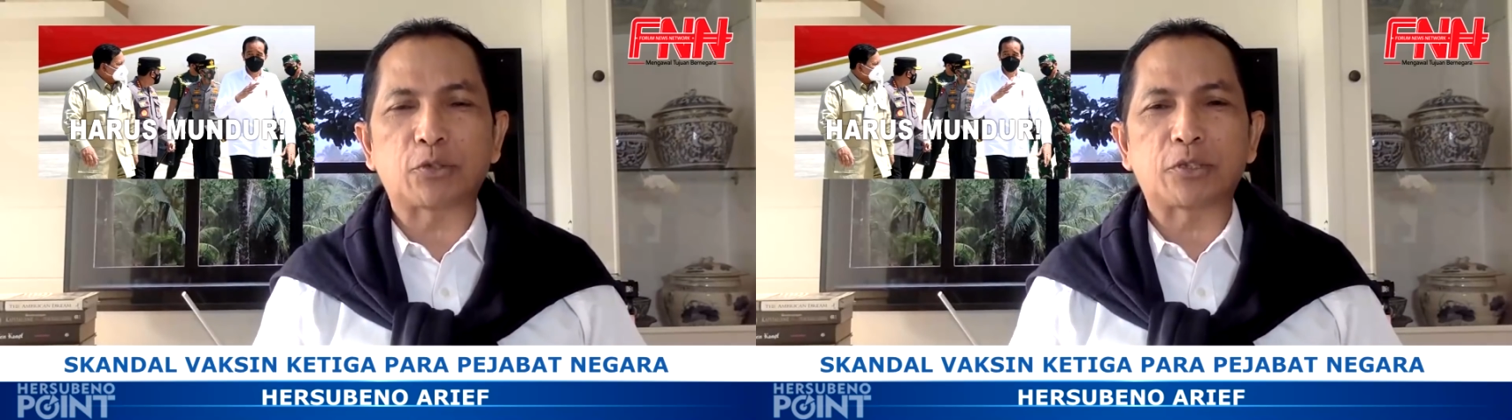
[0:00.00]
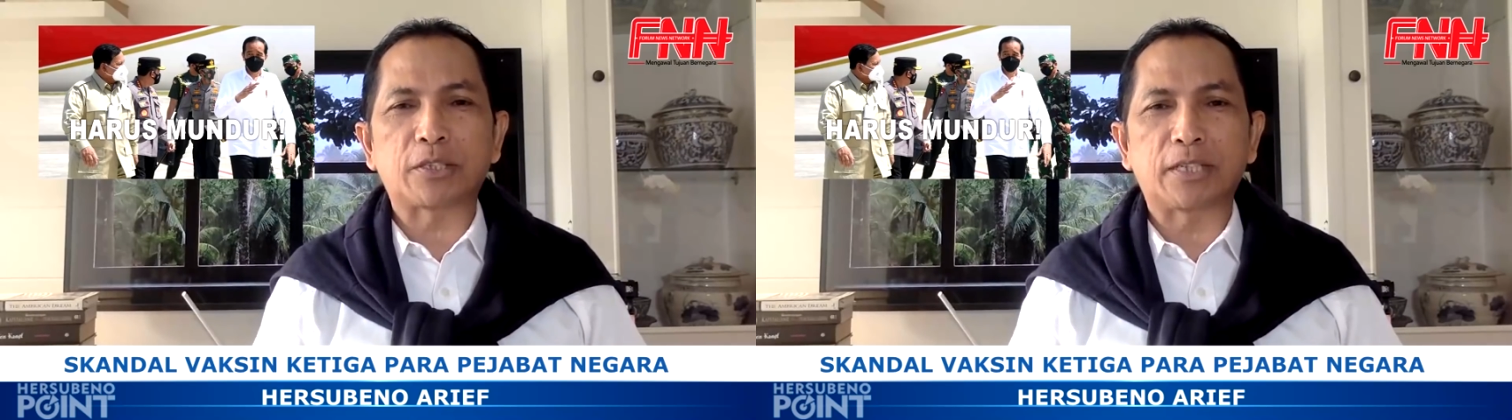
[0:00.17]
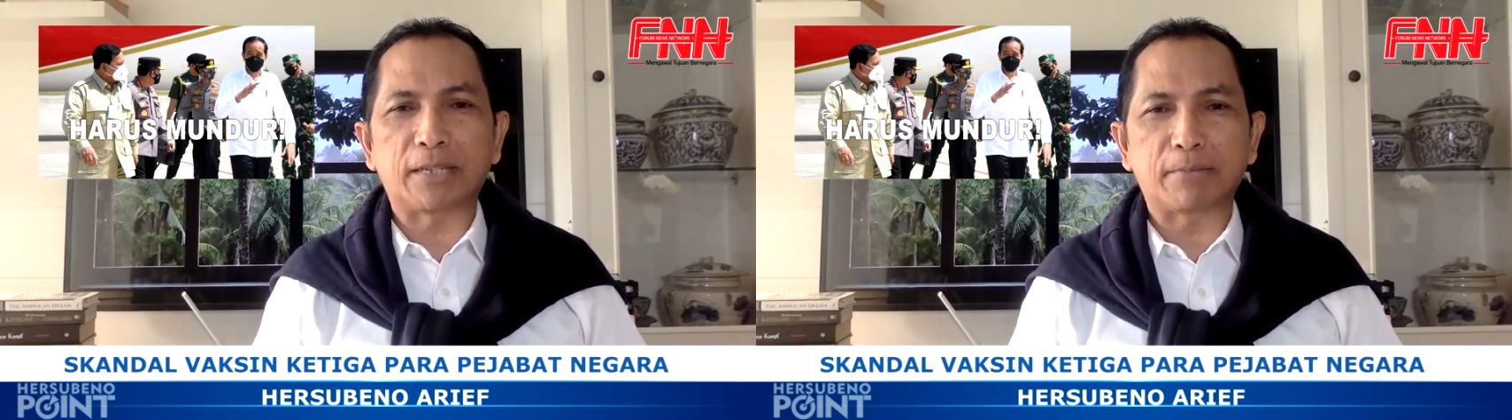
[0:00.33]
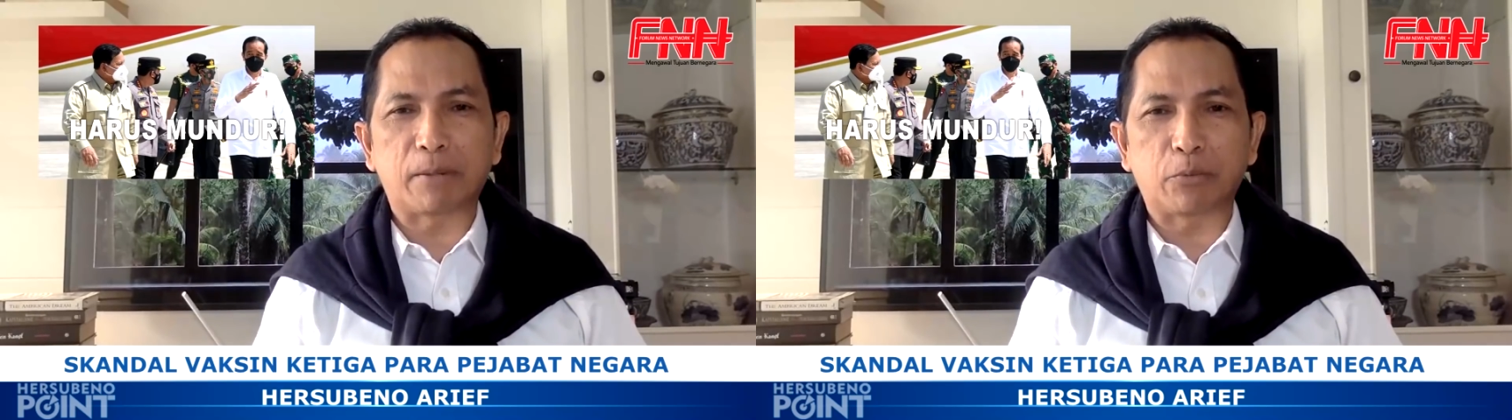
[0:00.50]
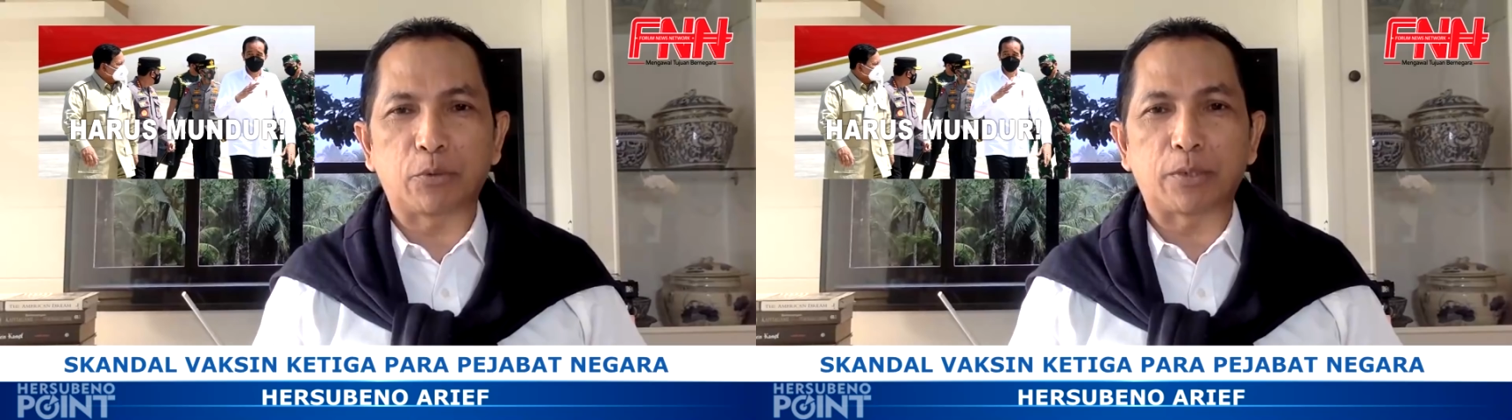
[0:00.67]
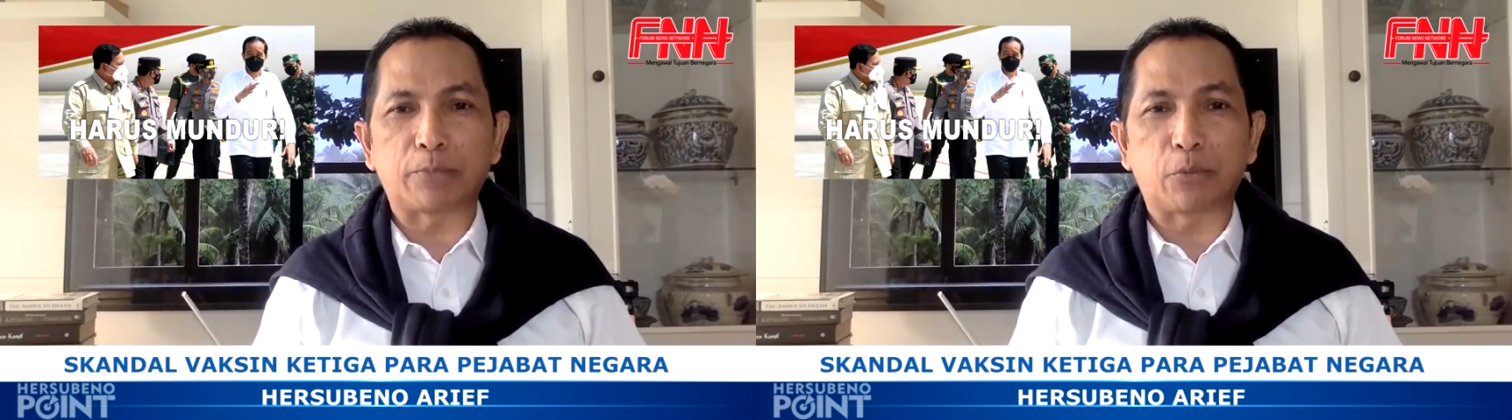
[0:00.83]

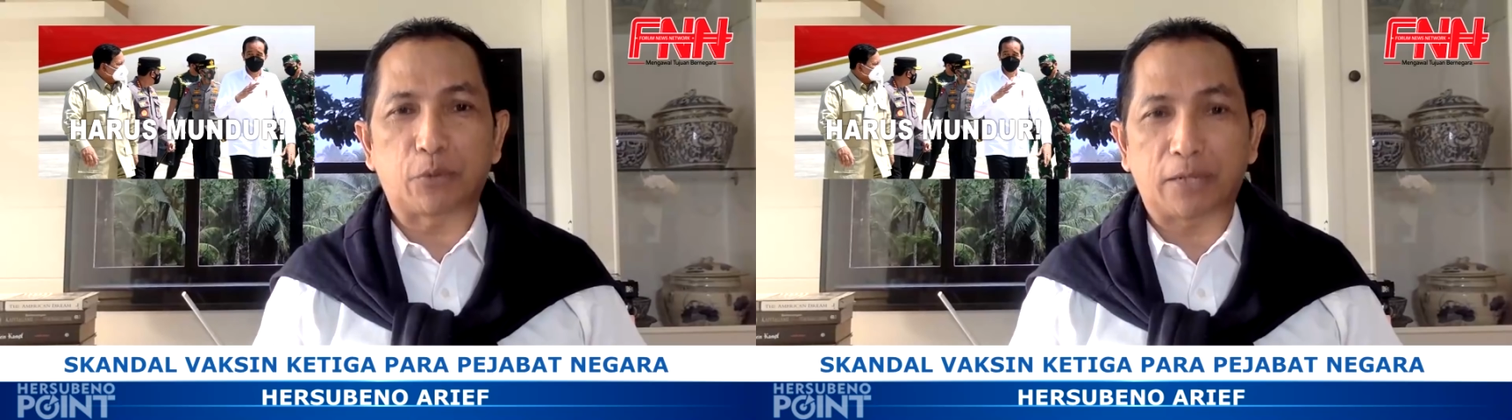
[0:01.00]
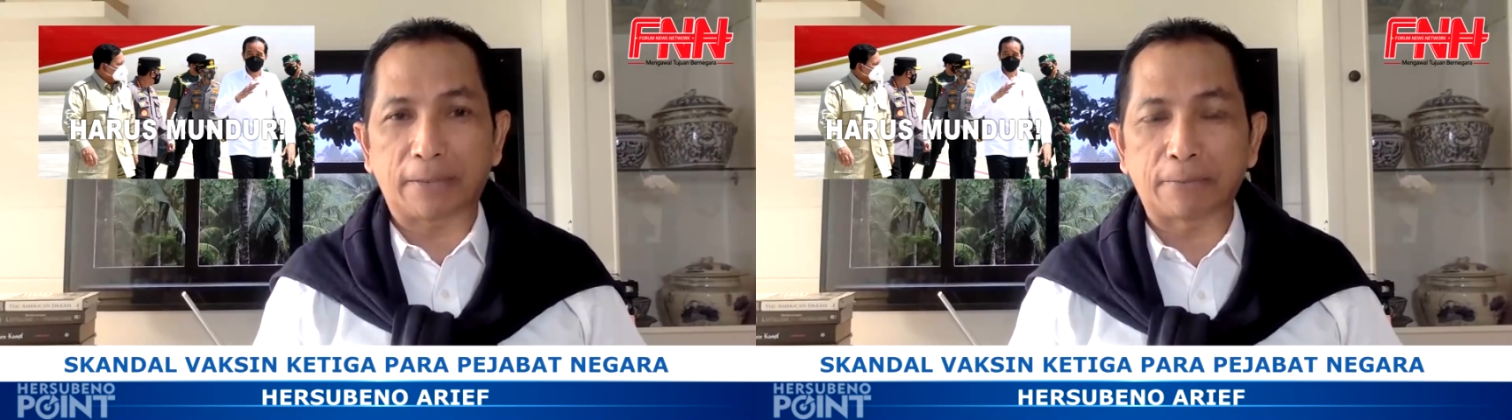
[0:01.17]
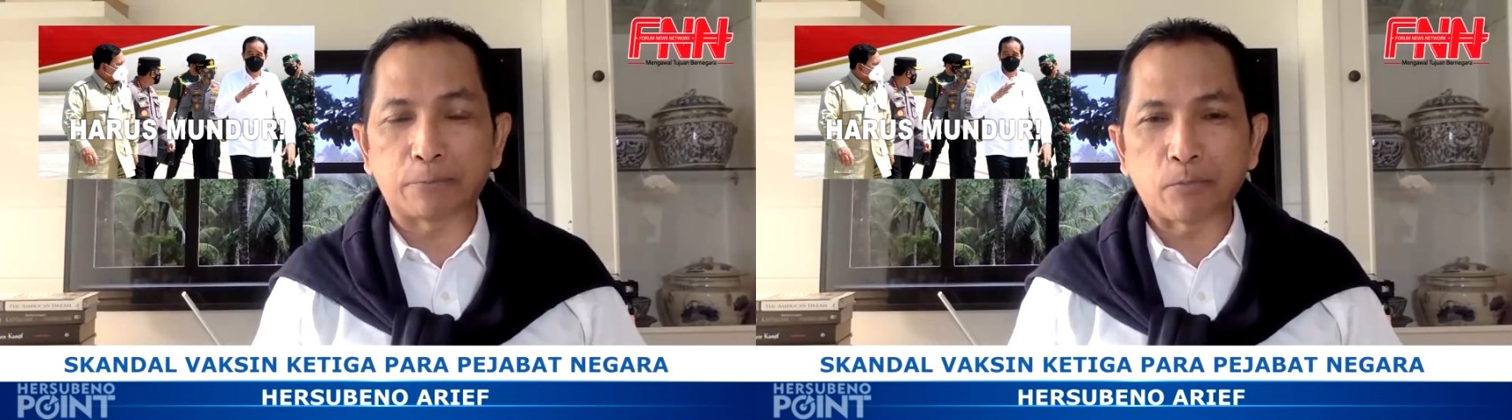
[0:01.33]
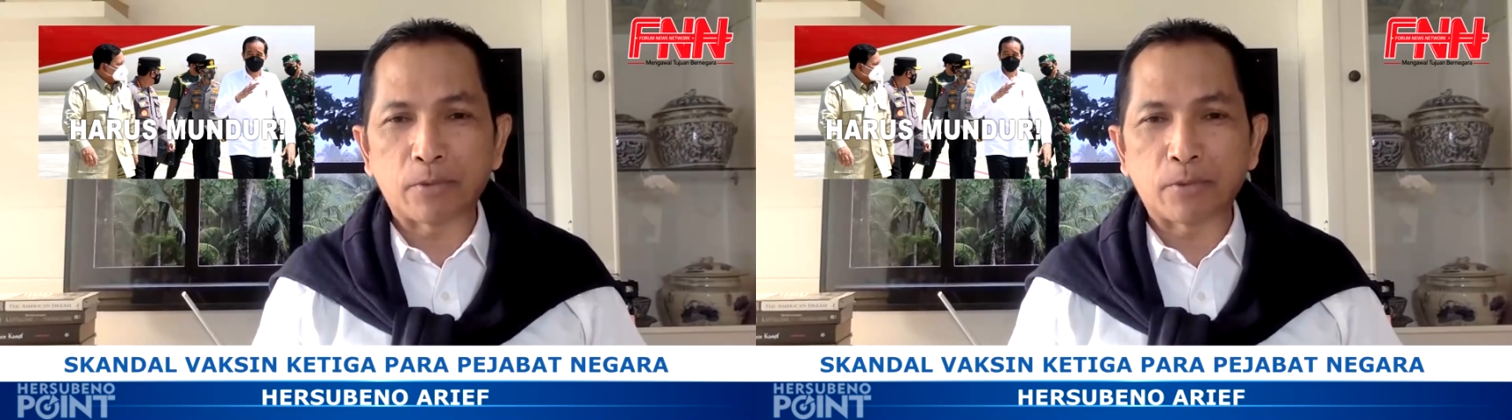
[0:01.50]
eh, ribu orang.